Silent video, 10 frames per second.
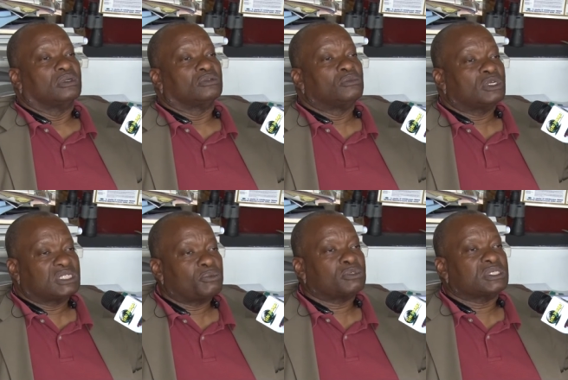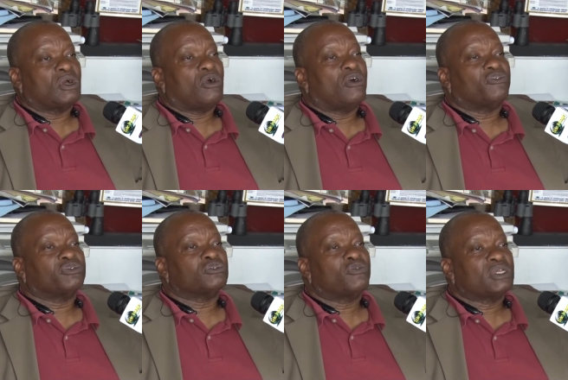Nous avons bah, 10% off,
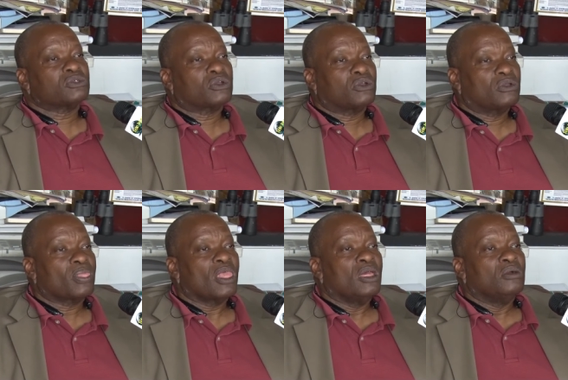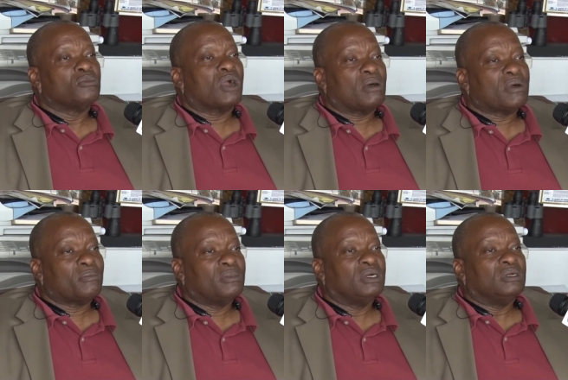de façon que, pour
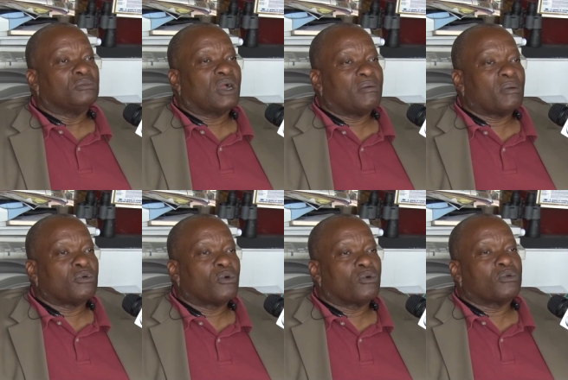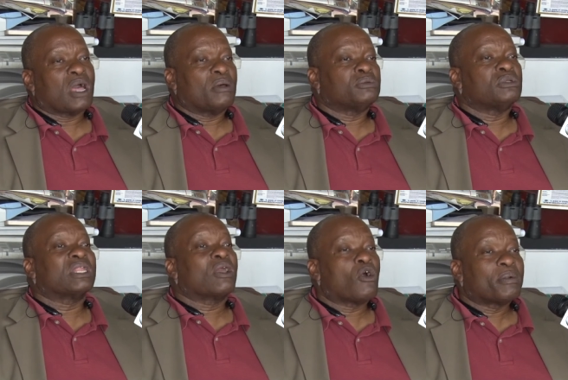capable, pour capable, pour capable,
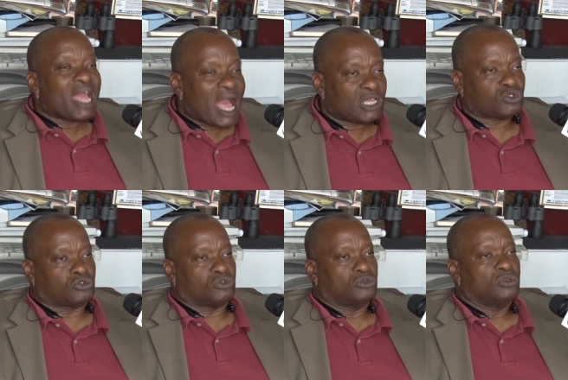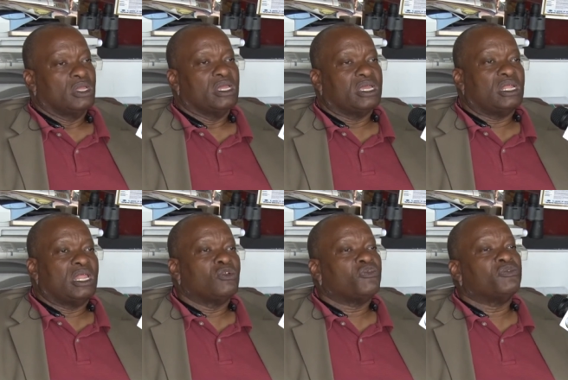une coupe gaz. Et
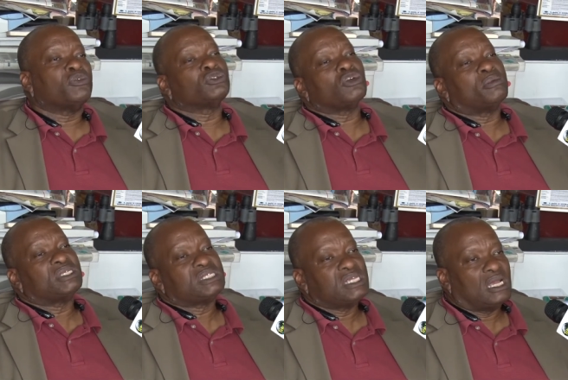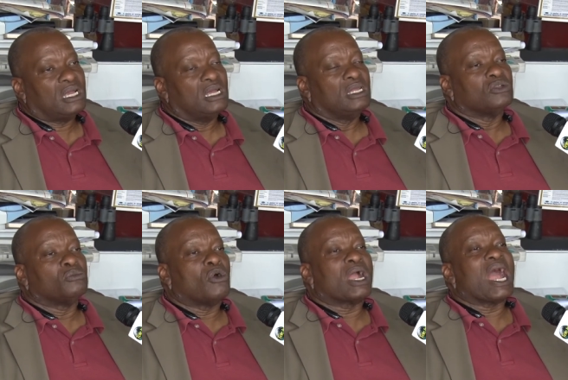là, nous faisons un job ici, hein, nous
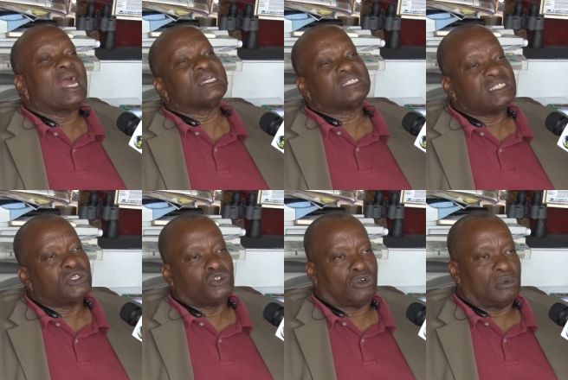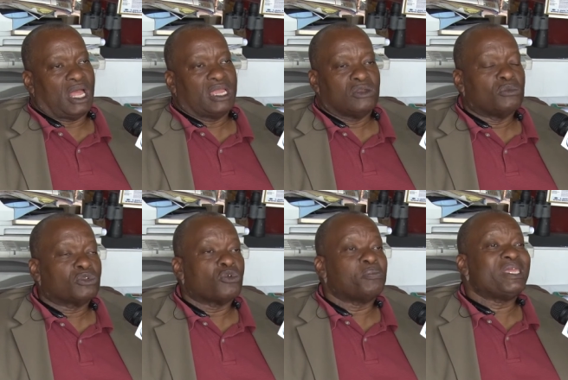avons bah, garantie de job là. Et nous
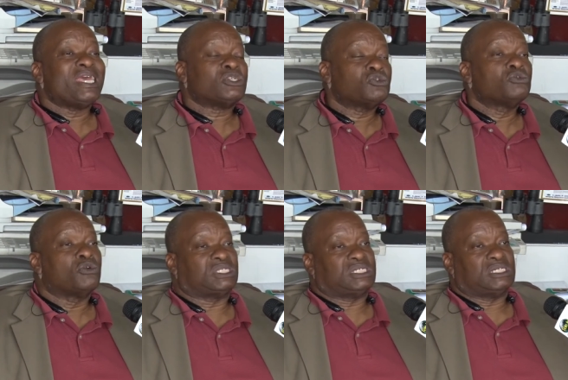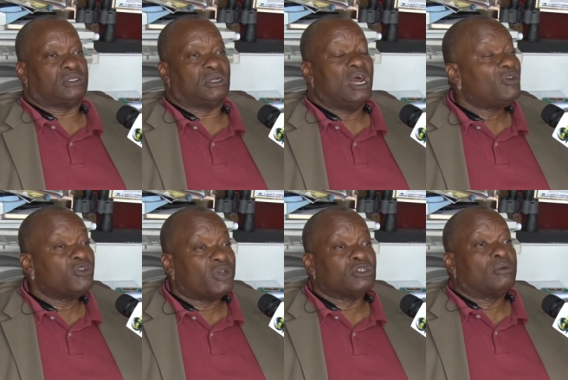montrons pièces, nous retirer. On va
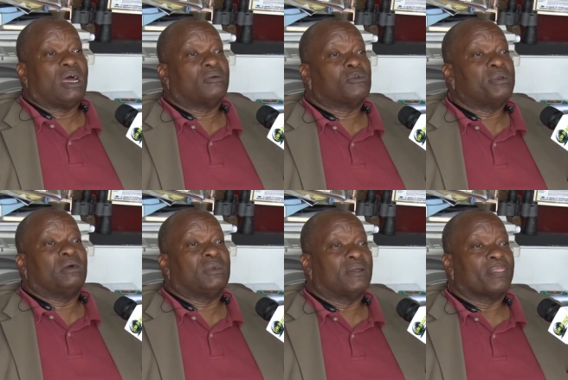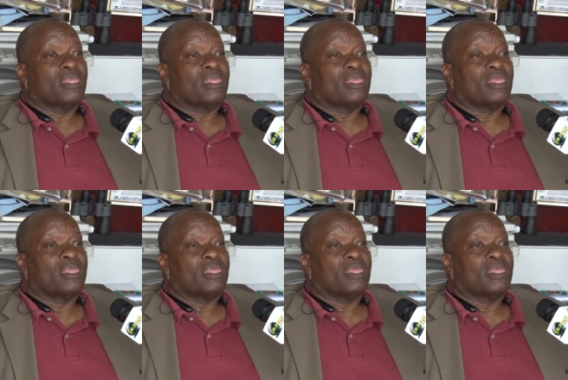nous faire job là, premièrement.